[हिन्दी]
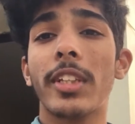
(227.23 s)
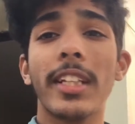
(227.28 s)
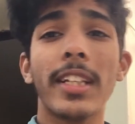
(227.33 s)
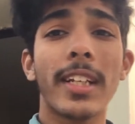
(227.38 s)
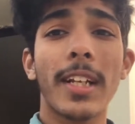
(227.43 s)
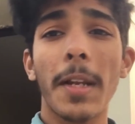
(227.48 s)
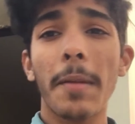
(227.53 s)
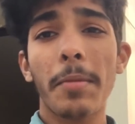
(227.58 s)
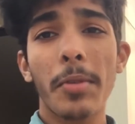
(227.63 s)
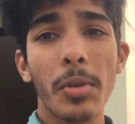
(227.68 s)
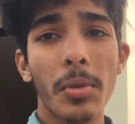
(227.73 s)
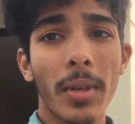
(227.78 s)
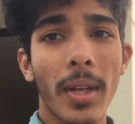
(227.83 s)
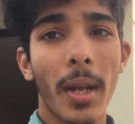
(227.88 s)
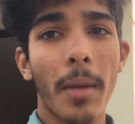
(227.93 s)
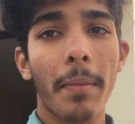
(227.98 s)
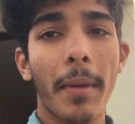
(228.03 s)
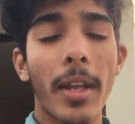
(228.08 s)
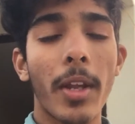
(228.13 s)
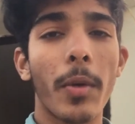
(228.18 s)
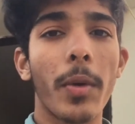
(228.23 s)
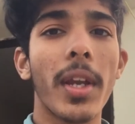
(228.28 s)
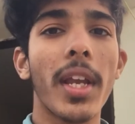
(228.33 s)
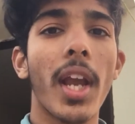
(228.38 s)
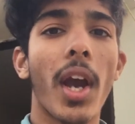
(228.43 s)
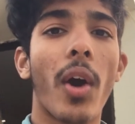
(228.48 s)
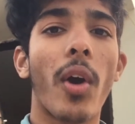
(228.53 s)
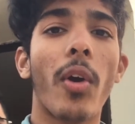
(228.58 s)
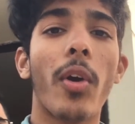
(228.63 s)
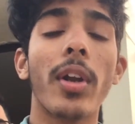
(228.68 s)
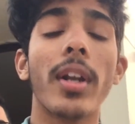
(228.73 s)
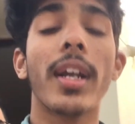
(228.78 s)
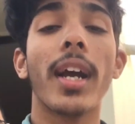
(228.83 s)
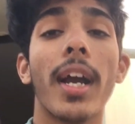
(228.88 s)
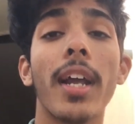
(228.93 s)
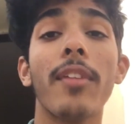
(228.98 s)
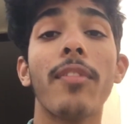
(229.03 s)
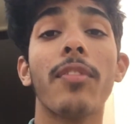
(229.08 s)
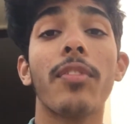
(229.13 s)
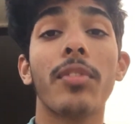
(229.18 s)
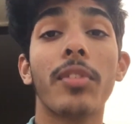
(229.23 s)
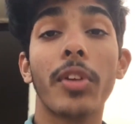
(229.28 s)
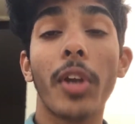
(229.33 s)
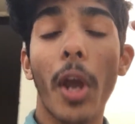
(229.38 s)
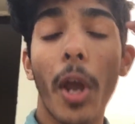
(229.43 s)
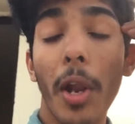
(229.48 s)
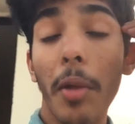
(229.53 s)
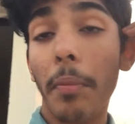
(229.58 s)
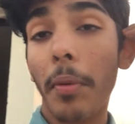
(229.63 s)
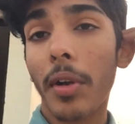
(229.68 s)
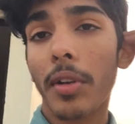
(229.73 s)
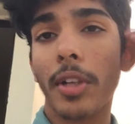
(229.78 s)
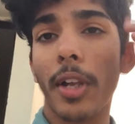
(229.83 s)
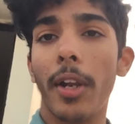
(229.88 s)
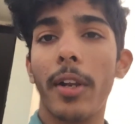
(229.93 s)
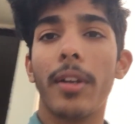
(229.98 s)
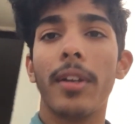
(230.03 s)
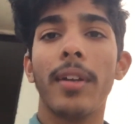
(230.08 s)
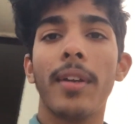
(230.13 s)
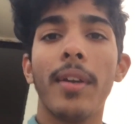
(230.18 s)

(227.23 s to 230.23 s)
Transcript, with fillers: तीन क्लिप शूट कर पाई होंगी और गाइज टेन परसेंट